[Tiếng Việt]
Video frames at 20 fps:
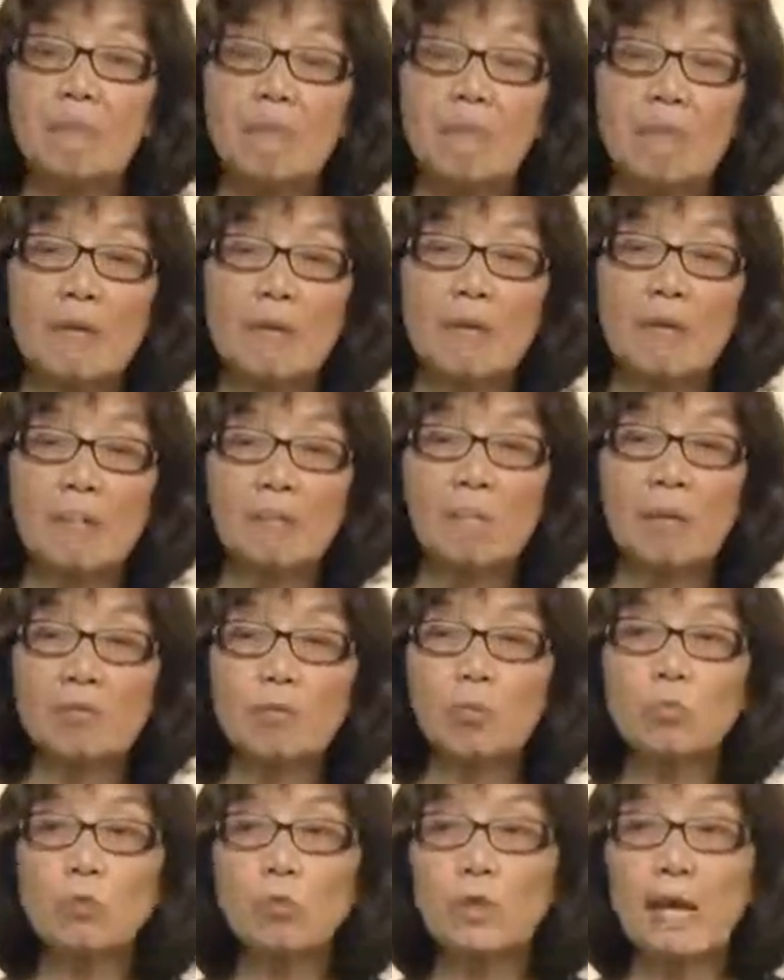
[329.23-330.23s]
à, mà
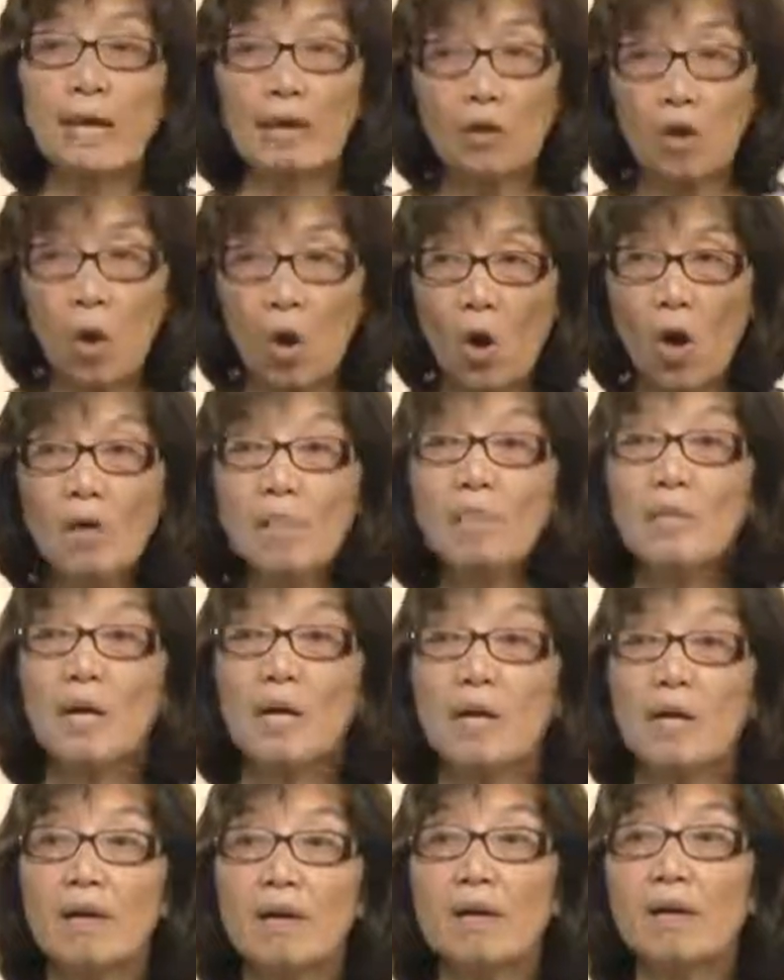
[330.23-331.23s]
chúng tôi đang có
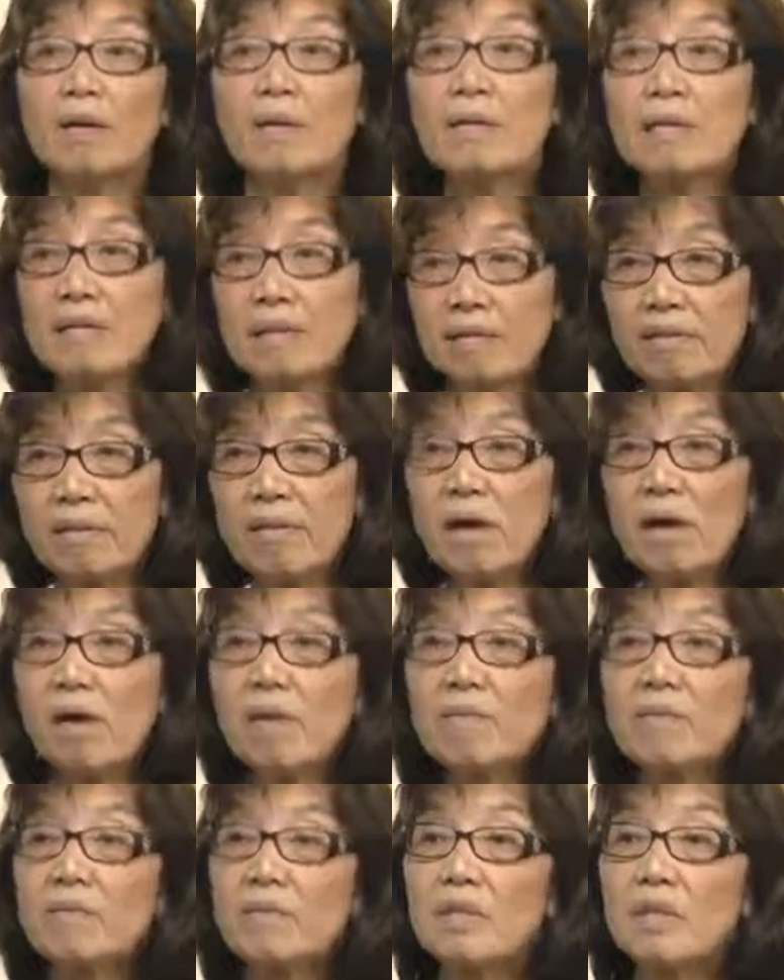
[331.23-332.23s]
à, ghi danh ở
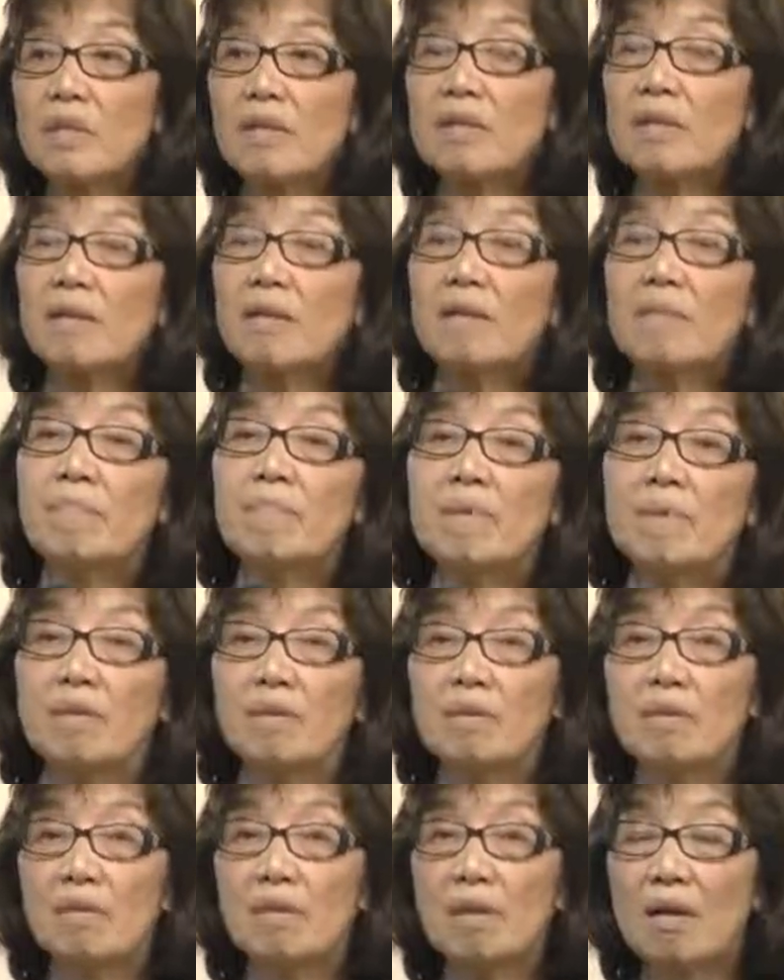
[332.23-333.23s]
đó thì à,
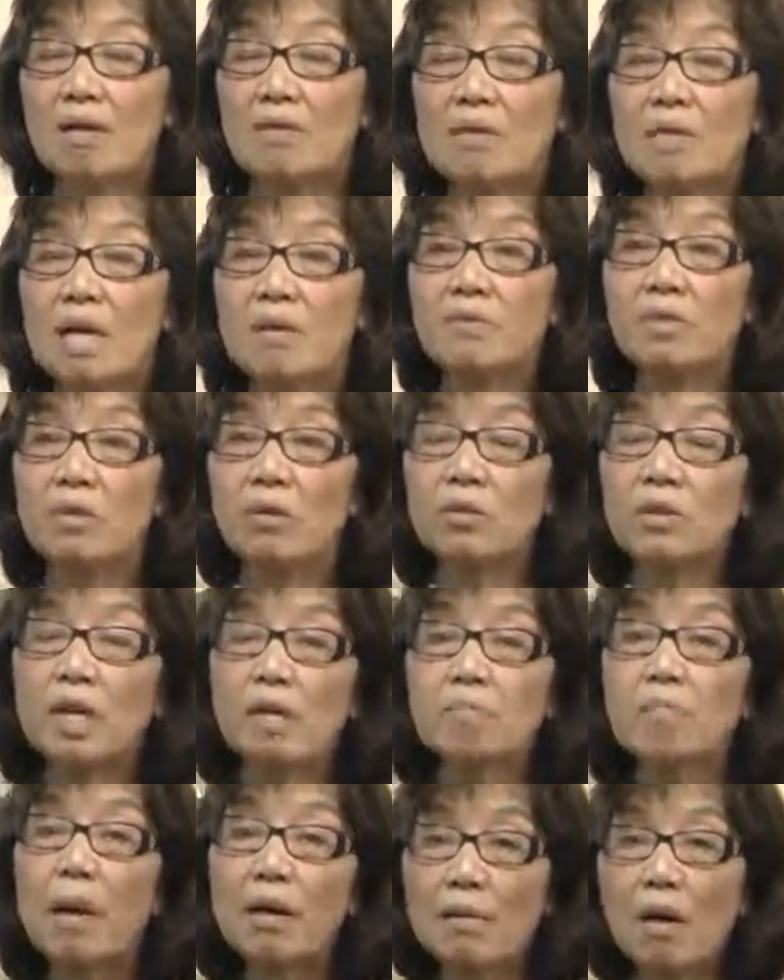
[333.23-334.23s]
thì anh chị em sẽ có thể
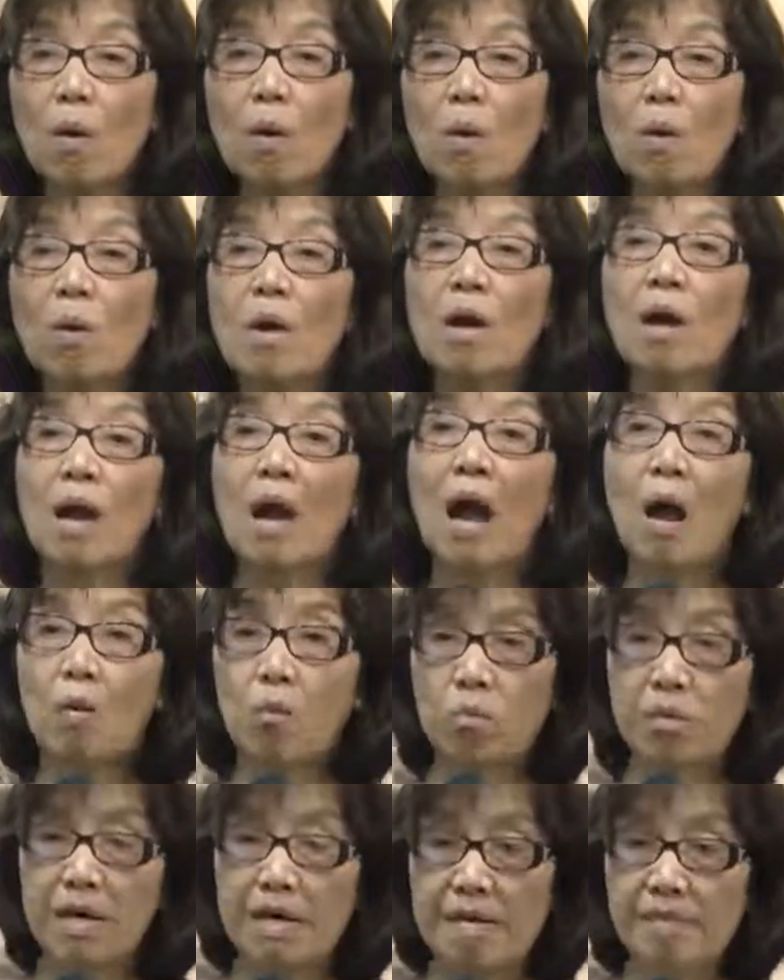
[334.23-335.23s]
bắt đầu
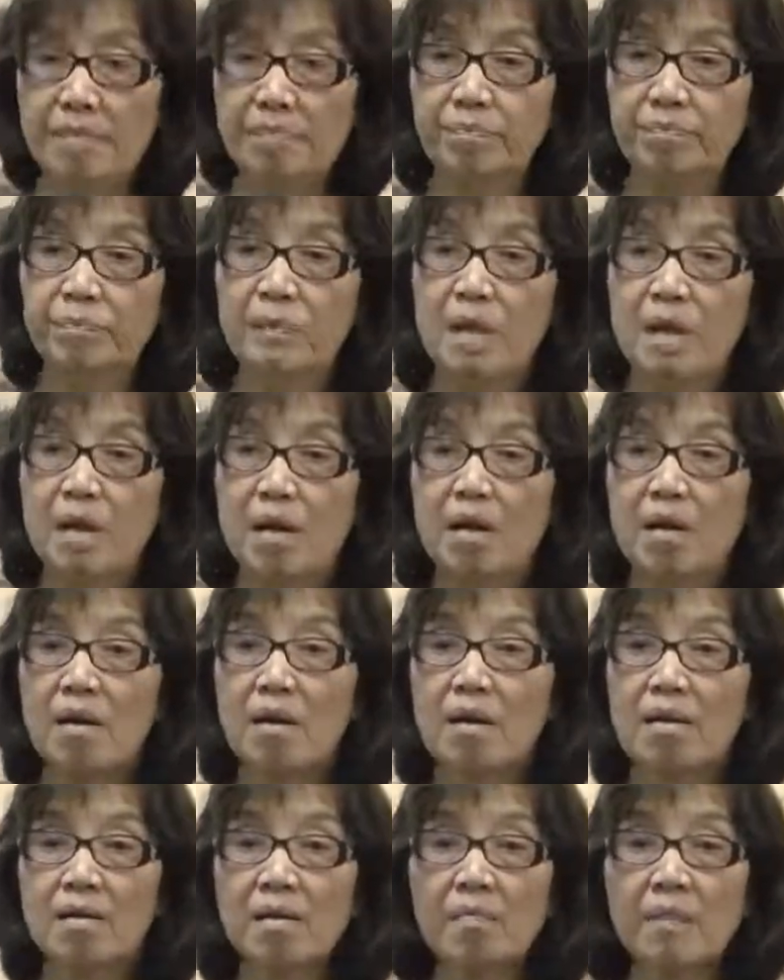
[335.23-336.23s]
học liền
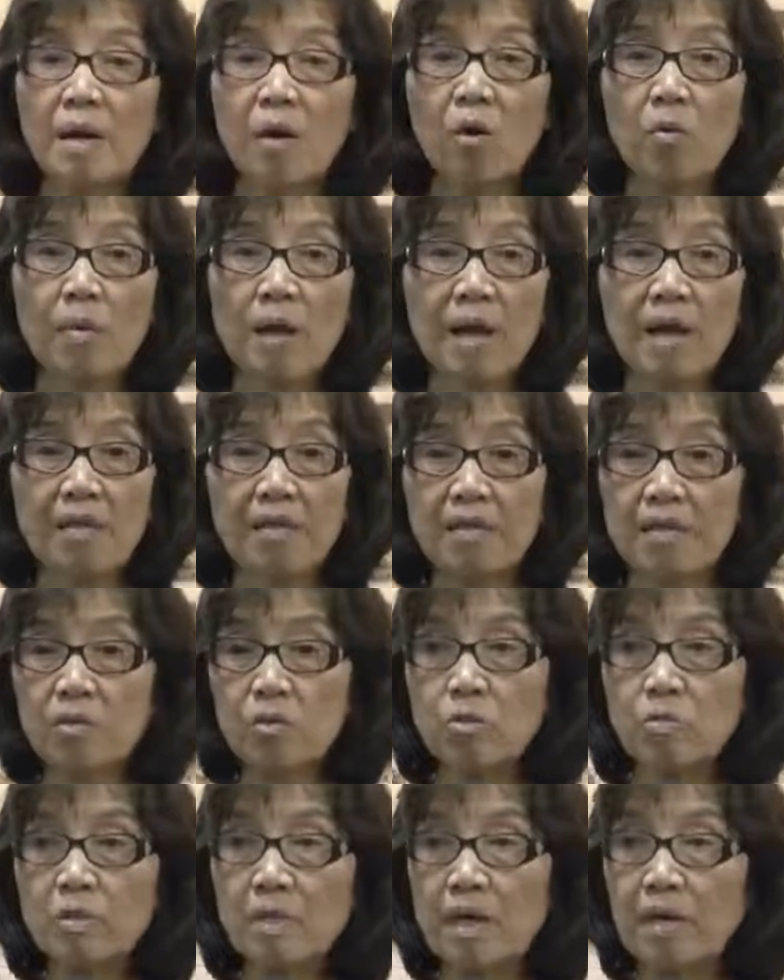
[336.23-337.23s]
à, nhưng mà hôm nay thì
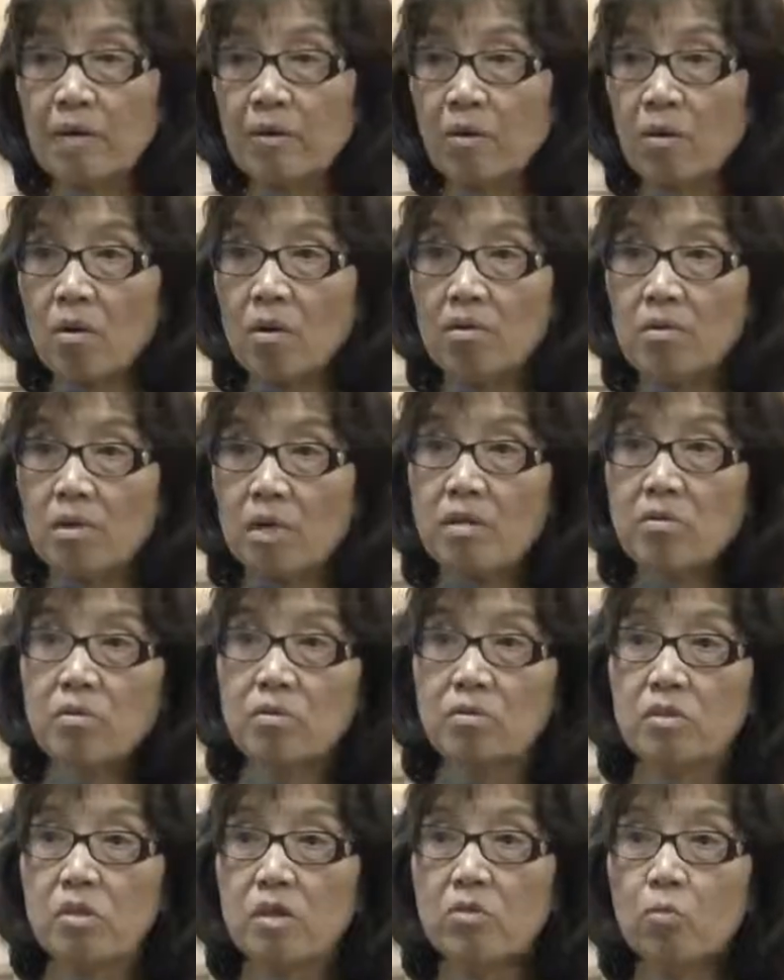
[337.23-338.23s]
chúng ta có ít
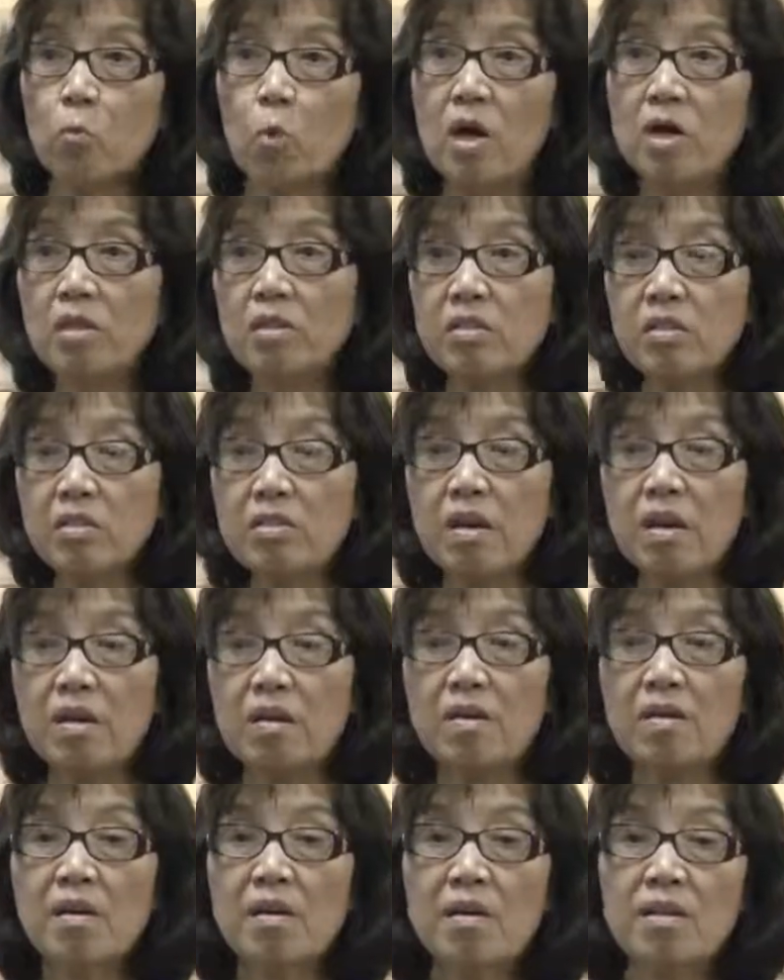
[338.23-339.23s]
quá ít thì giờ
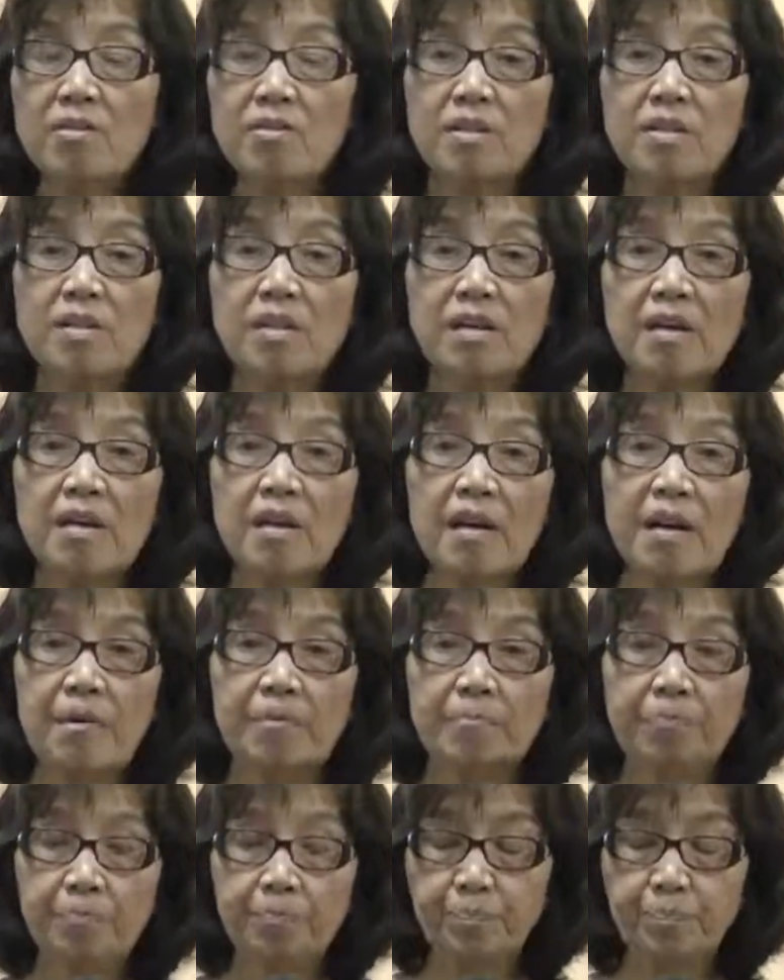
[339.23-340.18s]
cho nên là